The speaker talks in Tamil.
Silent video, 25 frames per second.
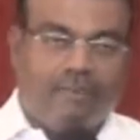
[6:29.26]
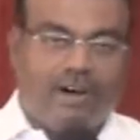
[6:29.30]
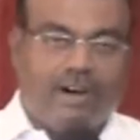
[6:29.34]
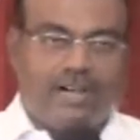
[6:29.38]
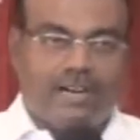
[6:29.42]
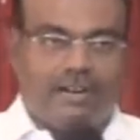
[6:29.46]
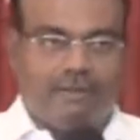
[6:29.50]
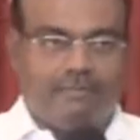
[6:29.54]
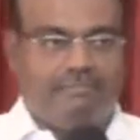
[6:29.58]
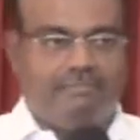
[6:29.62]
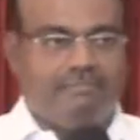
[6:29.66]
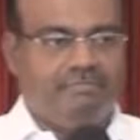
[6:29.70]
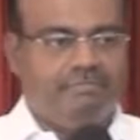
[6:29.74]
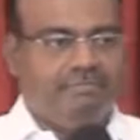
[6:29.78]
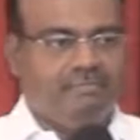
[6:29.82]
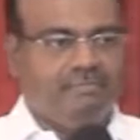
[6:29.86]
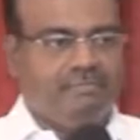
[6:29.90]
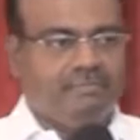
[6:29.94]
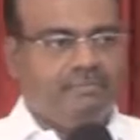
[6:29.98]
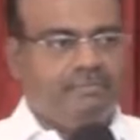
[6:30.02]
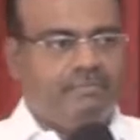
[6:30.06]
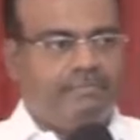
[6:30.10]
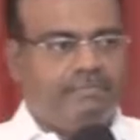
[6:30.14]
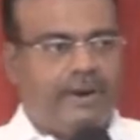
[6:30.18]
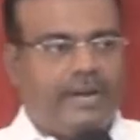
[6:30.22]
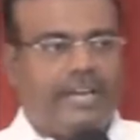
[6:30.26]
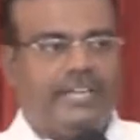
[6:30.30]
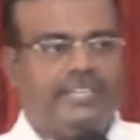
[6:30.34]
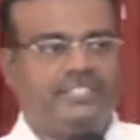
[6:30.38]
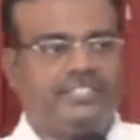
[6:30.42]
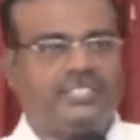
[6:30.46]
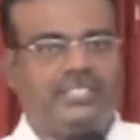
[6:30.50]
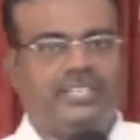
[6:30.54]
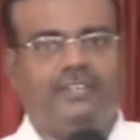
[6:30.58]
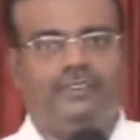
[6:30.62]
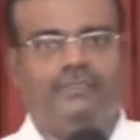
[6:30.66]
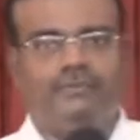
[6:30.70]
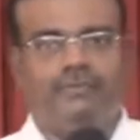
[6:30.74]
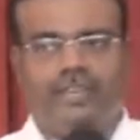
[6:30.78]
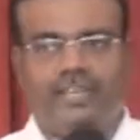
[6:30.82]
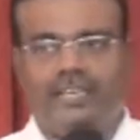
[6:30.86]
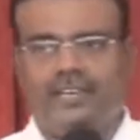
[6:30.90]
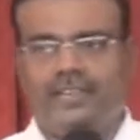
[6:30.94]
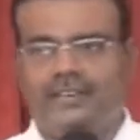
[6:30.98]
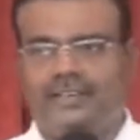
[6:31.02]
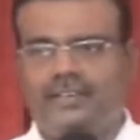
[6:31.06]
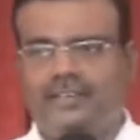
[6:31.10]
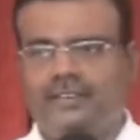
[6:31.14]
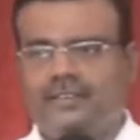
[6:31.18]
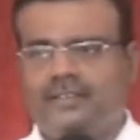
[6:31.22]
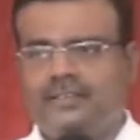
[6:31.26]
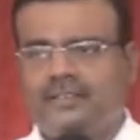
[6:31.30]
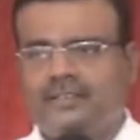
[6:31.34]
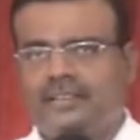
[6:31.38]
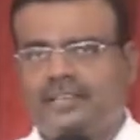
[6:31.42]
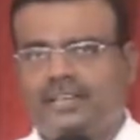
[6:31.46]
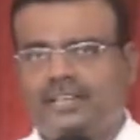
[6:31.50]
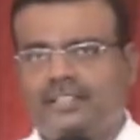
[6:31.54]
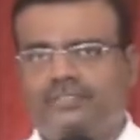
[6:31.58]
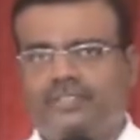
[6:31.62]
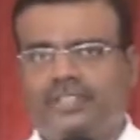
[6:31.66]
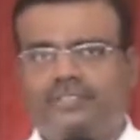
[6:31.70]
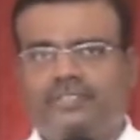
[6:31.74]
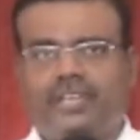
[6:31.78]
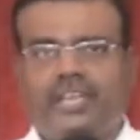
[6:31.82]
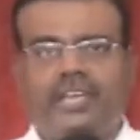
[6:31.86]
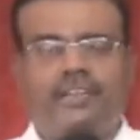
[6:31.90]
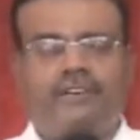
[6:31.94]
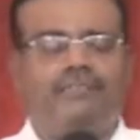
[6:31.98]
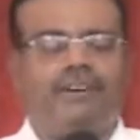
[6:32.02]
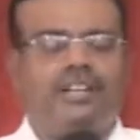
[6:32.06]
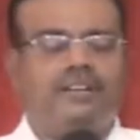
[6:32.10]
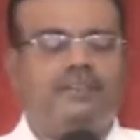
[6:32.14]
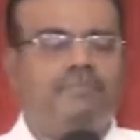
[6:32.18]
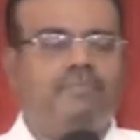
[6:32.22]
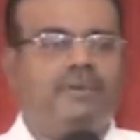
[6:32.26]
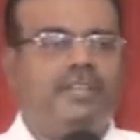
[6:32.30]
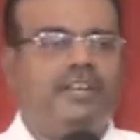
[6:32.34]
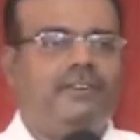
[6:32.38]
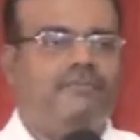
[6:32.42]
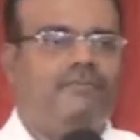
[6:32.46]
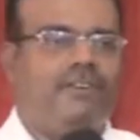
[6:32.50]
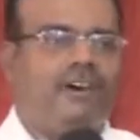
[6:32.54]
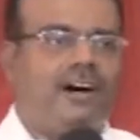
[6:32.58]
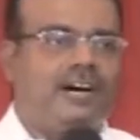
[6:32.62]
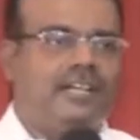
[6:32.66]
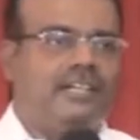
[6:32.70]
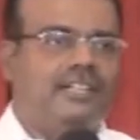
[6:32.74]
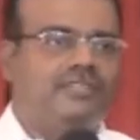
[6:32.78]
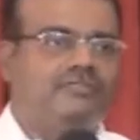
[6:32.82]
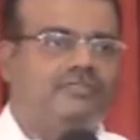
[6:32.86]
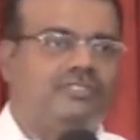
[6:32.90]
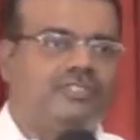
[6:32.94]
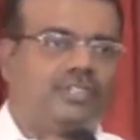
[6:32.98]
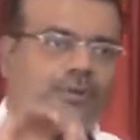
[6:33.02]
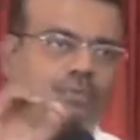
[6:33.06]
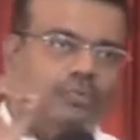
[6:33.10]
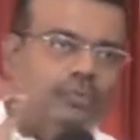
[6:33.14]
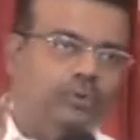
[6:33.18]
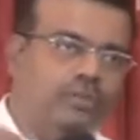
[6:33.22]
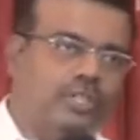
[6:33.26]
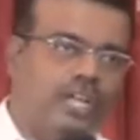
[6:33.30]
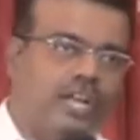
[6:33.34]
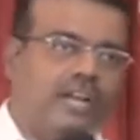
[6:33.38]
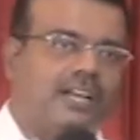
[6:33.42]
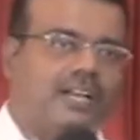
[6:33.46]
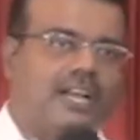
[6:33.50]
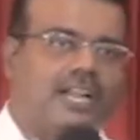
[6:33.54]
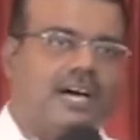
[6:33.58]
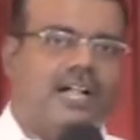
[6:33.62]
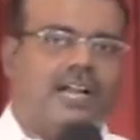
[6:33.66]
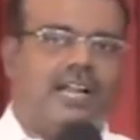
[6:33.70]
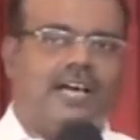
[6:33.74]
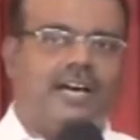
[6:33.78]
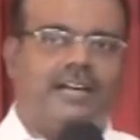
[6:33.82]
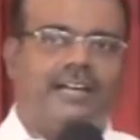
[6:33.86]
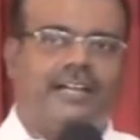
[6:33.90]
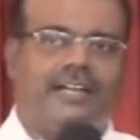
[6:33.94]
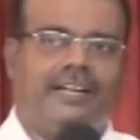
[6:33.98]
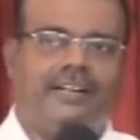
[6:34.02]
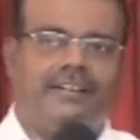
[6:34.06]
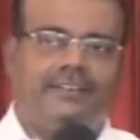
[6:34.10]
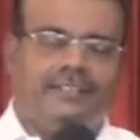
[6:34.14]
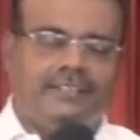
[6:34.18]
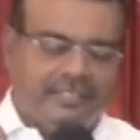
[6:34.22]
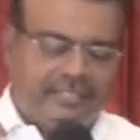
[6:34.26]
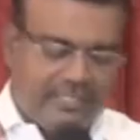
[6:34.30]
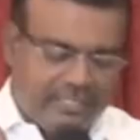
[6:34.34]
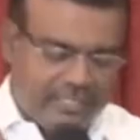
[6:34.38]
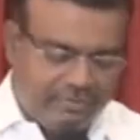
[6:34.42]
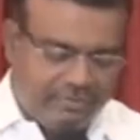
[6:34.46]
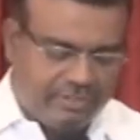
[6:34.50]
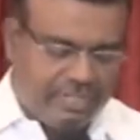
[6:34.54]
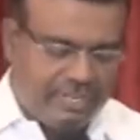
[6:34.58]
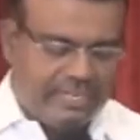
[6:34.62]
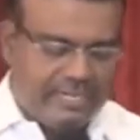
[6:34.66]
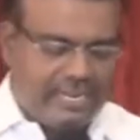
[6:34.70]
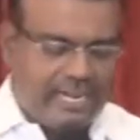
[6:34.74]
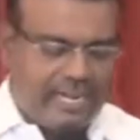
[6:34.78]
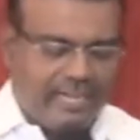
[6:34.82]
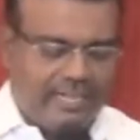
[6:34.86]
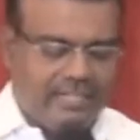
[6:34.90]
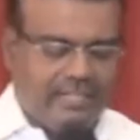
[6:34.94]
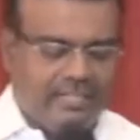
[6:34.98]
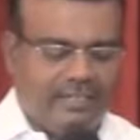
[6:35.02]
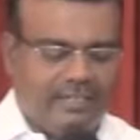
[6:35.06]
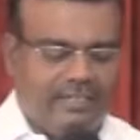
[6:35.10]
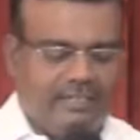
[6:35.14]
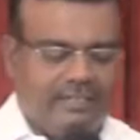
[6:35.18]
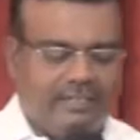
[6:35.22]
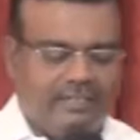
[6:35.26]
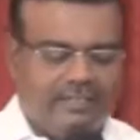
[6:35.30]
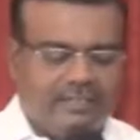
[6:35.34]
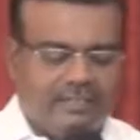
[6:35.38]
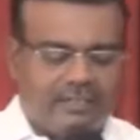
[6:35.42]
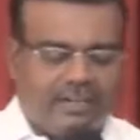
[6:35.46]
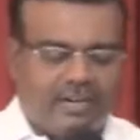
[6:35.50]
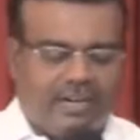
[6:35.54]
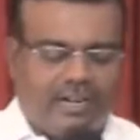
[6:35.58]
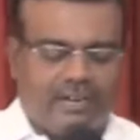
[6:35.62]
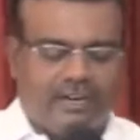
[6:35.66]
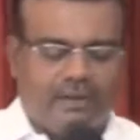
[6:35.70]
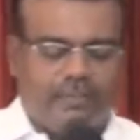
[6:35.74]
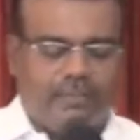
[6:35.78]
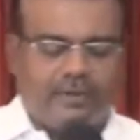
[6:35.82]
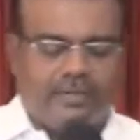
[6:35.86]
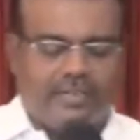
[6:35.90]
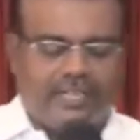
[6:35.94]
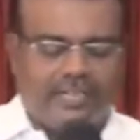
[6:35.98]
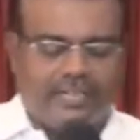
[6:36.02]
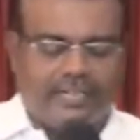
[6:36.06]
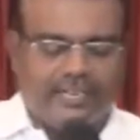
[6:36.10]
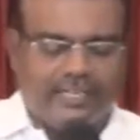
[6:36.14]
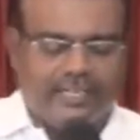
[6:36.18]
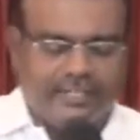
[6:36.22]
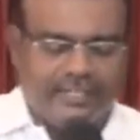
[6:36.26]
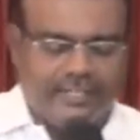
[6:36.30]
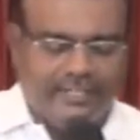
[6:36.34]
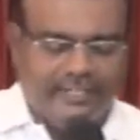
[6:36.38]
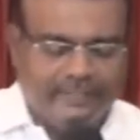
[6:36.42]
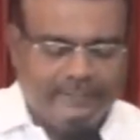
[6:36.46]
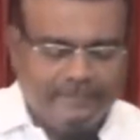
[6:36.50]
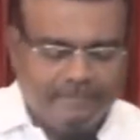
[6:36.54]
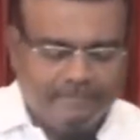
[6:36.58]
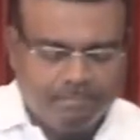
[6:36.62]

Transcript: வாரம் பேஷன் வீக் அந்த தேவ அன்பின் வாரத்தின் முதல் நாளாக இந்த ஞாயிறு காணப்படுகிறது